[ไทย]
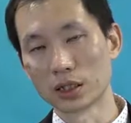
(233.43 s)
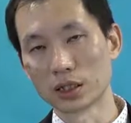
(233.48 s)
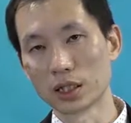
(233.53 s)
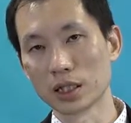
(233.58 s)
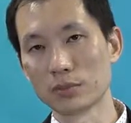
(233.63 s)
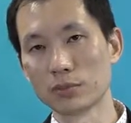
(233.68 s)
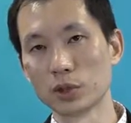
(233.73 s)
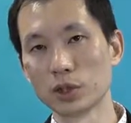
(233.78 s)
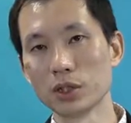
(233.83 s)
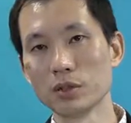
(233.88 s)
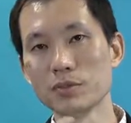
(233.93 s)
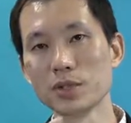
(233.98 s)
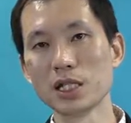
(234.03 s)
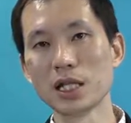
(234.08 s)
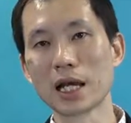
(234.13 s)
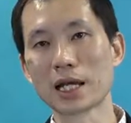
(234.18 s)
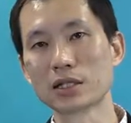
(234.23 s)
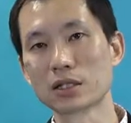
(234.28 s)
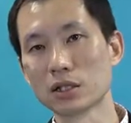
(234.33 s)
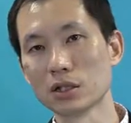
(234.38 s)
เหตุผลที่มี
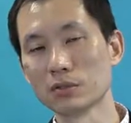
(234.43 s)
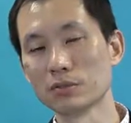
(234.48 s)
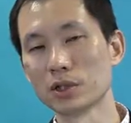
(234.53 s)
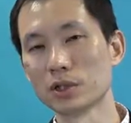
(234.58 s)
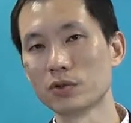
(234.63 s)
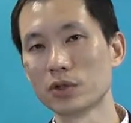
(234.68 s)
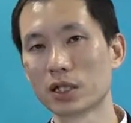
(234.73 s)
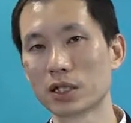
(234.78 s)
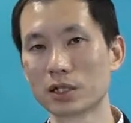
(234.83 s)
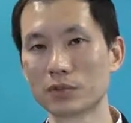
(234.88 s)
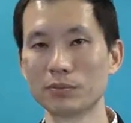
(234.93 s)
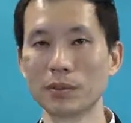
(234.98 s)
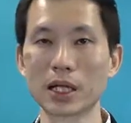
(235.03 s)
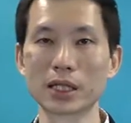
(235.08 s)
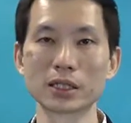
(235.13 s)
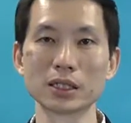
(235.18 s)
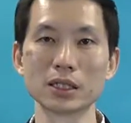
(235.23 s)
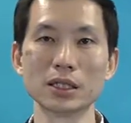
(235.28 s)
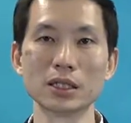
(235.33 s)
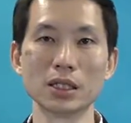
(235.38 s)
หลายช่อง เพราะว่าบา
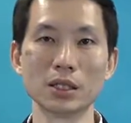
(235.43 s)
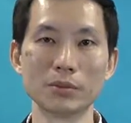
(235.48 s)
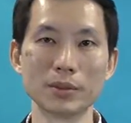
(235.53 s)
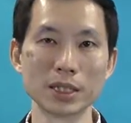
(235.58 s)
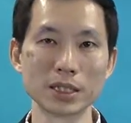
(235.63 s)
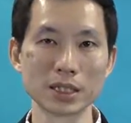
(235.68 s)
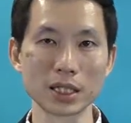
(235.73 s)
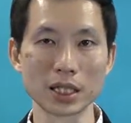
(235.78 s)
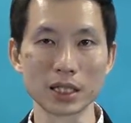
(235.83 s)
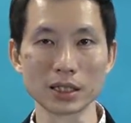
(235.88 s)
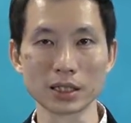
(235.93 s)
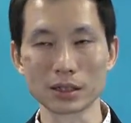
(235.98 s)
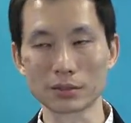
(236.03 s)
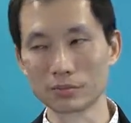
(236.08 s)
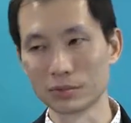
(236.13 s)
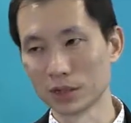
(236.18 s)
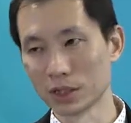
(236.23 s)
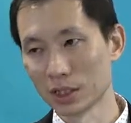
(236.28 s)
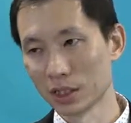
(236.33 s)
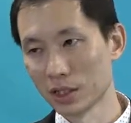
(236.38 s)
งทีเราไปใช้กับ
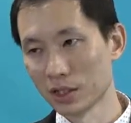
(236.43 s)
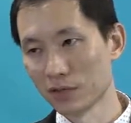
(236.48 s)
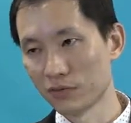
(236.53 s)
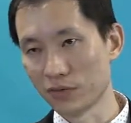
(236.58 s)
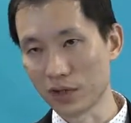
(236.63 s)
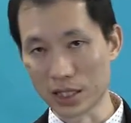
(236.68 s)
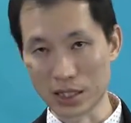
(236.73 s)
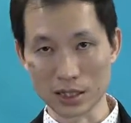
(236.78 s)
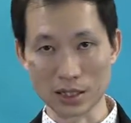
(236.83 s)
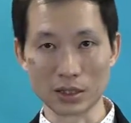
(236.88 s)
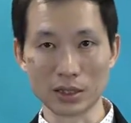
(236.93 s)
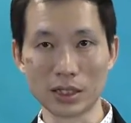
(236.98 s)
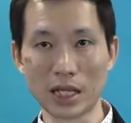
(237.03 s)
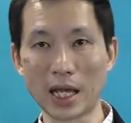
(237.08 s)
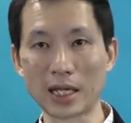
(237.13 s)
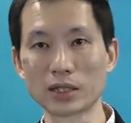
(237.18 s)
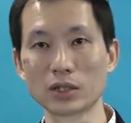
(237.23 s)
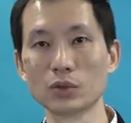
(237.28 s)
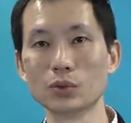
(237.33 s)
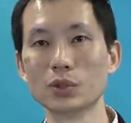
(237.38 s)
แฟลชห
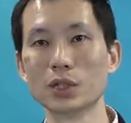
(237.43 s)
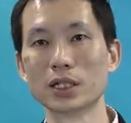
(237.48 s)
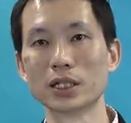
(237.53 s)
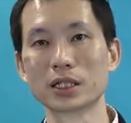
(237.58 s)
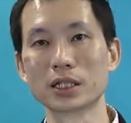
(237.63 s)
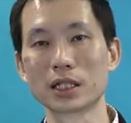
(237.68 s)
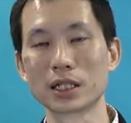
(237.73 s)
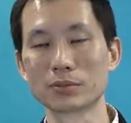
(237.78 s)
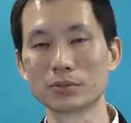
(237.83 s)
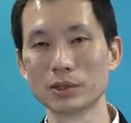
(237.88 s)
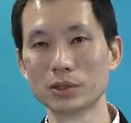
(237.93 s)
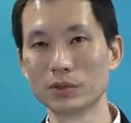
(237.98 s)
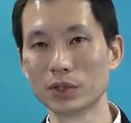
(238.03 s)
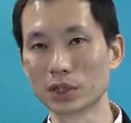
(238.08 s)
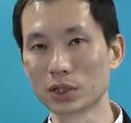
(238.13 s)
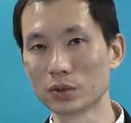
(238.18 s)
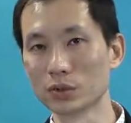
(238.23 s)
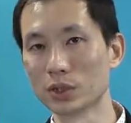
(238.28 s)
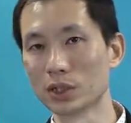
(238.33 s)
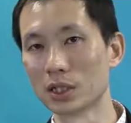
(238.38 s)
ลายตัวนะครับ หรือ
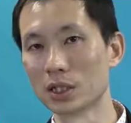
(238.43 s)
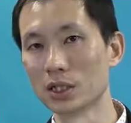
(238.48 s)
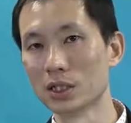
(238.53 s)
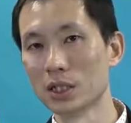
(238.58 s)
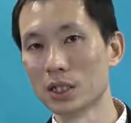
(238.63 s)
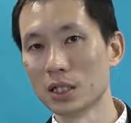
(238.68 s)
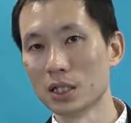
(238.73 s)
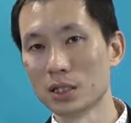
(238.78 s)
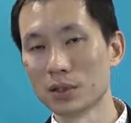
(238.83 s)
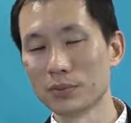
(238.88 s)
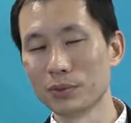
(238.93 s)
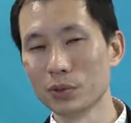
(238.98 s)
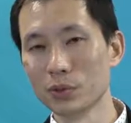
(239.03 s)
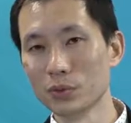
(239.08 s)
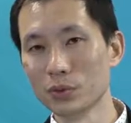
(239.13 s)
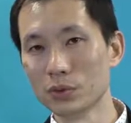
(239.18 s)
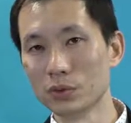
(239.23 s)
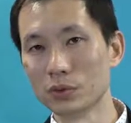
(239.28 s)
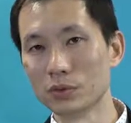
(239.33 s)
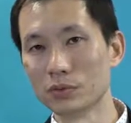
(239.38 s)
ว่าตัวผู้